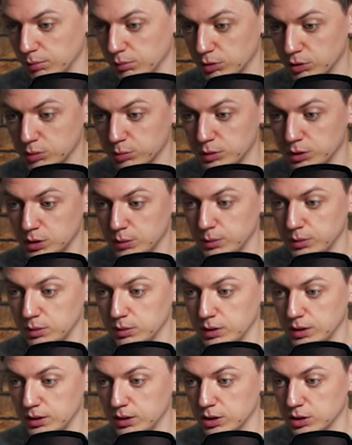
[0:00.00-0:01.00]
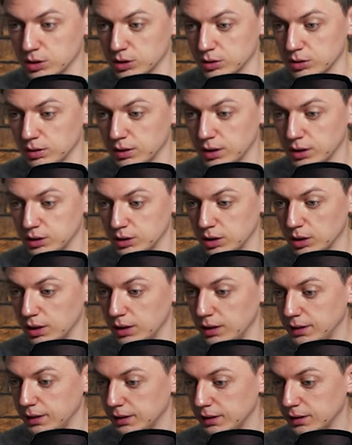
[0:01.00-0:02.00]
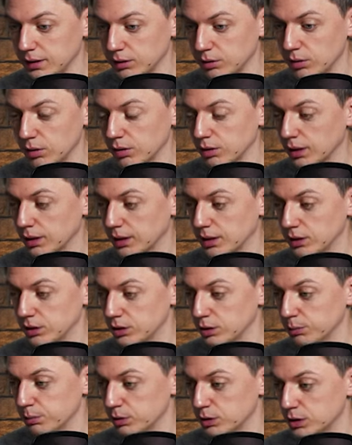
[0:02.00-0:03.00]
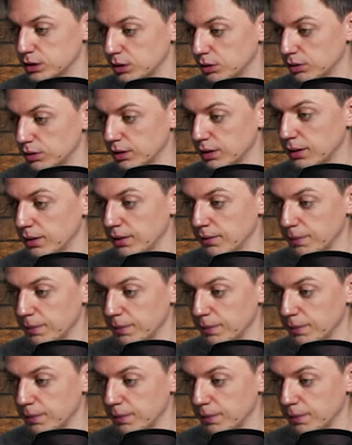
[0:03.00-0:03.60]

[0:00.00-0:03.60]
Możemy sobie tutaj też dodać link do jakiejś podstrony,